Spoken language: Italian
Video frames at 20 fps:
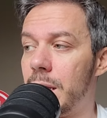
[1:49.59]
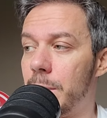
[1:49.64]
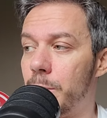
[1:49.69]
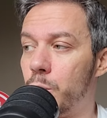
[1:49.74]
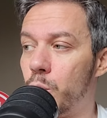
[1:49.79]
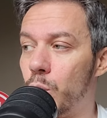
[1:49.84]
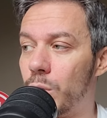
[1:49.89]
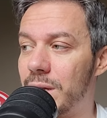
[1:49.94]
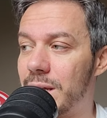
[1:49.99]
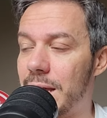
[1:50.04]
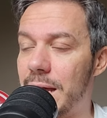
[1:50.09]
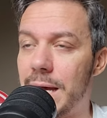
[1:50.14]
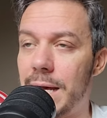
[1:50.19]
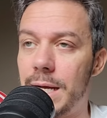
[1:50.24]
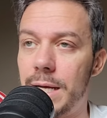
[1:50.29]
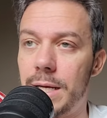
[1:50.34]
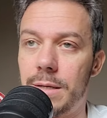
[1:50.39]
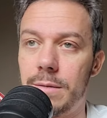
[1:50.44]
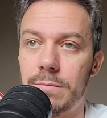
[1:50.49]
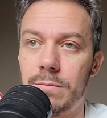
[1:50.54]

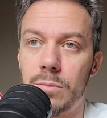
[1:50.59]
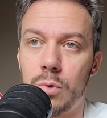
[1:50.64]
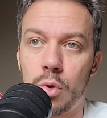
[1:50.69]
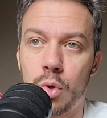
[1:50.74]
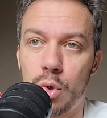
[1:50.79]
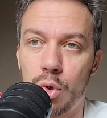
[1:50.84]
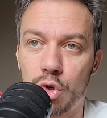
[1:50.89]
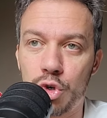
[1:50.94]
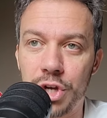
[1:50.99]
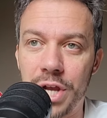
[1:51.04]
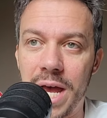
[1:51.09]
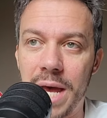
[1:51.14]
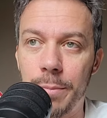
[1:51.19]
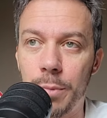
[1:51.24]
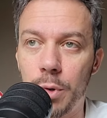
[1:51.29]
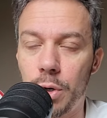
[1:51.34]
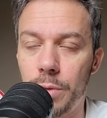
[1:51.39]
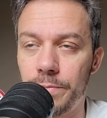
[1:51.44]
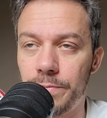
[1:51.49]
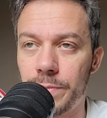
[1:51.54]
Bulka lo
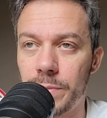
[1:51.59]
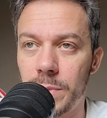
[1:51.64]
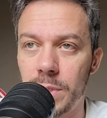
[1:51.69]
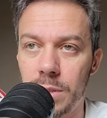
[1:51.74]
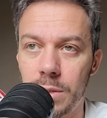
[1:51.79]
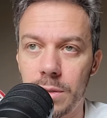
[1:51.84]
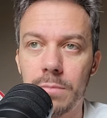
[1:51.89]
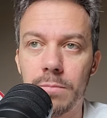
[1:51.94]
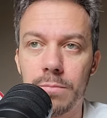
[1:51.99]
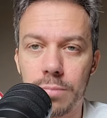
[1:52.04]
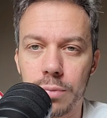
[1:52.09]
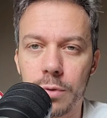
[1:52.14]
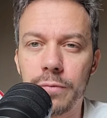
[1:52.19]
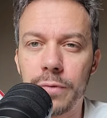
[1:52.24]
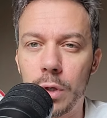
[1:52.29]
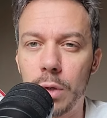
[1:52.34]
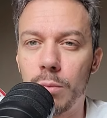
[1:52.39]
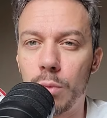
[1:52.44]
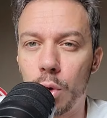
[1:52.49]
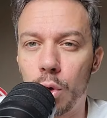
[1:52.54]
conosciamo,
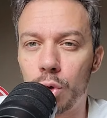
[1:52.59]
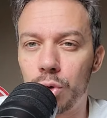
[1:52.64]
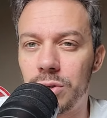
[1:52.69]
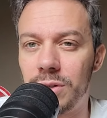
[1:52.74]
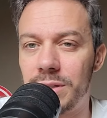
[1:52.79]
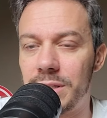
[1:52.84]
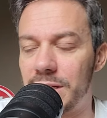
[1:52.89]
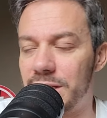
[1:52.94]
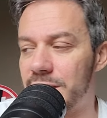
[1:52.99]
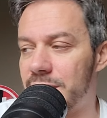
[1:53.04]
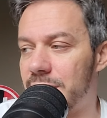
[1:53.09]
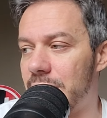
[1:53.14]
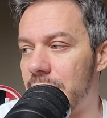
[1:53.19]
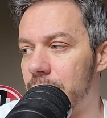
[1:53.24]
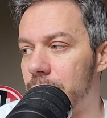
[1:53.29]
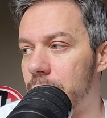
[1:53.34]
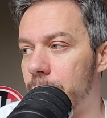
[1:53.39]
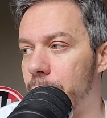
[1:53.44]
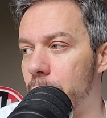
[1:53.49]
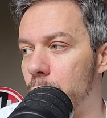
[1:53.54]
profilo molto
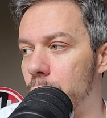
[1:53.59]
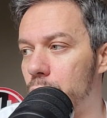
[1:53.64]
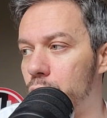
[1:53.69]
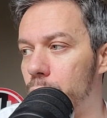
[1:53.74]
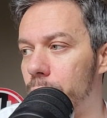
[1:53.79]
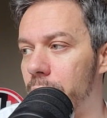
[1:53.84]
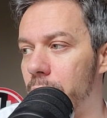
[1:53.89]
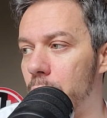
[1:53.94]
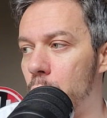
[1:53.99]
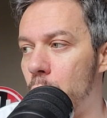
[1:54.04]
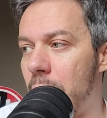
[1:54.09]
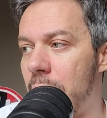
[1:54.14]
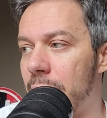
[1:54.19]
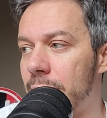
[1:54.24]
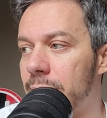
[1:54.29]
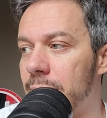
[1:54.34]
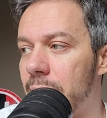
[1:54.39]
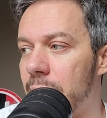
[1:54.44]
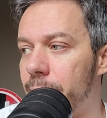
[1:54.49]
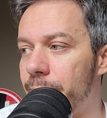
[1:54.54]
interessante per quanto mi
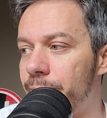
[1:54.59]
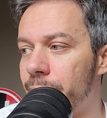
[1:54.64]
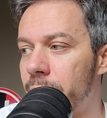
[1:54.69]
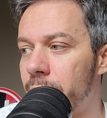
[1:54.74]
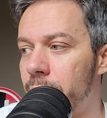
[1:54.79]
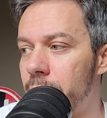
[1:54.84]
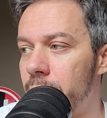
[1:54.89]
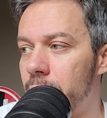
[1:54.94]
riguarda,